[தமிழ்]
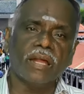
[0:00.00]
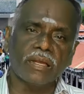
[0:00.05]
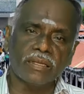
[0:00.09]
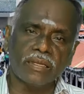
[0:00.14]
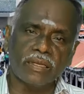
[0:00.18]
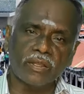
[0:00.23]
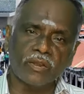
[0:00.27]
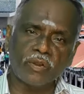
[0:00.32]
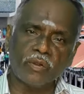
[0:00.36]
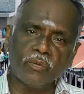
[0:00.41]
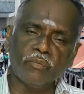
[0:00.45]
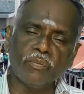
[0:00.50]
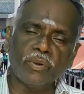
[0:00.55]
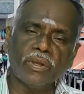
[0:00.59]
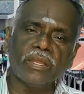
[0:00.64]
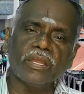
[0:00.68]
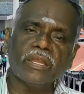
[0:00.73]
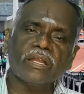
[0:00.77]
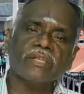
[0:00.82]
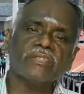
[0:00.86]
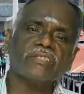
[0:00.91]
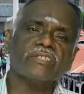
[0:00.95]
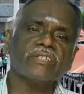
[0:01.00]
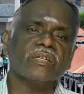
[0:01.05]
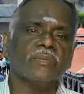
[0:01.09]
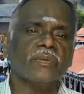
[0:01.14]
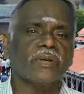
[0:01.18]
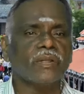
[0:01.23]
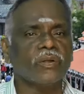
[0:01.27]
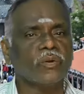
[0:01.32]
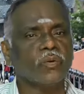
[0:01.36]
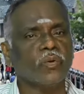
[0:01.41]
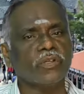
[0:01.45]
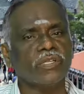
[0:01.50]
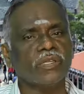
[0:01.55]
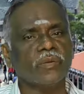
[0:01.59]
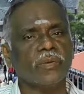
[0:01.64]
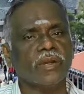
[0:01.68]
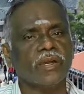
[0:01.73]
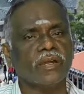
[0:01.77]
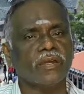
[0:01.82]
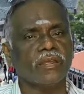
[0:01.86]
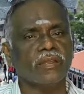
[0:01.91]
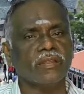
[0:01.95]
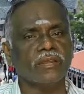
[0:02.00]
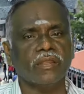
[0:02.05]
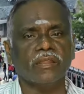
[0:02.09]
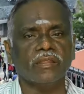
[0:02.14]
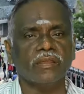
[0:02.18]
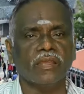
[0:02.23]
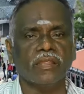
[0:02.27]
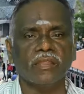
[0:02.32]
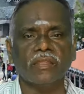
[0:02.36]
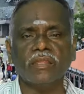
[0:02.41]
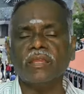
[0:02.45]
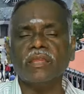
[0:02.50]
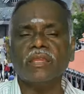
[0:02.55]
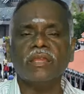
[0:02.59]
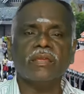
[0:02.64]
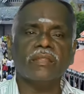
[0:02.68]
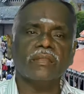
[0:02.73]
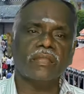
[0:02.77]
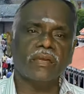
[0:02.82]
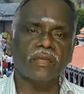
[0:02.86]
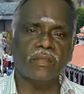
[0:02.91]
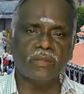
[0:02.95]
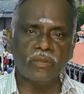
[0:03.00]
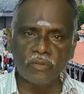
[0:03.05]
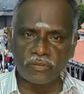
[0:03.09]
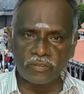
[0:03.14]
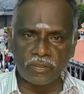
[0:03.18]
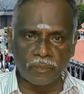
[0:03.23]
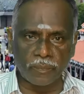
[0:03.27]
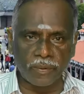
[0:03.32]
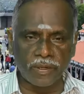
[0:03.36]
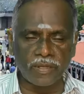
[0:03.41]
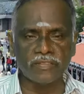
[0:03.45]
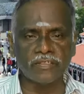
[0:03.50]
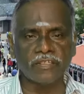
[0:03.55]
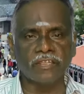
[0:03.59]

அங்கே ரொம்ப எக்கச்சக்கமான கூட்டமாக இருக்கிறதுங்கிறது நான் நியூஸில்